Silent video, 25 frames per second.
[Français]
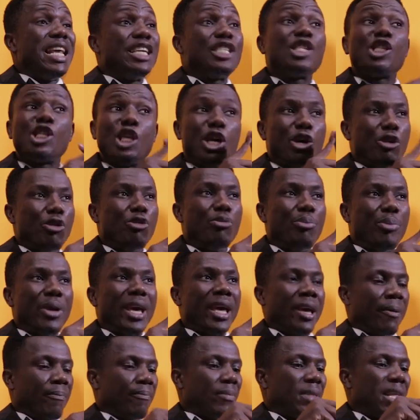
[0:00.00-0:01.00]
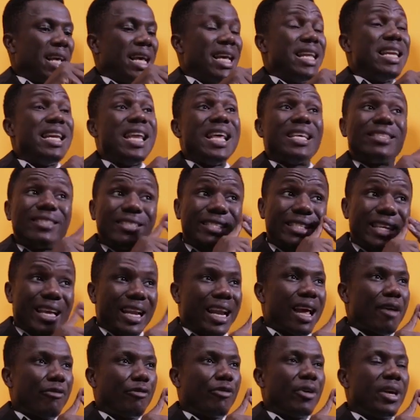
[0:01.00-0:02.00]
les chérubins, les
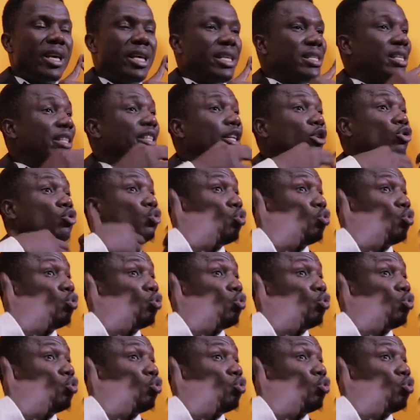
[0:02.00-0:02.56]
séraphins, ils étaient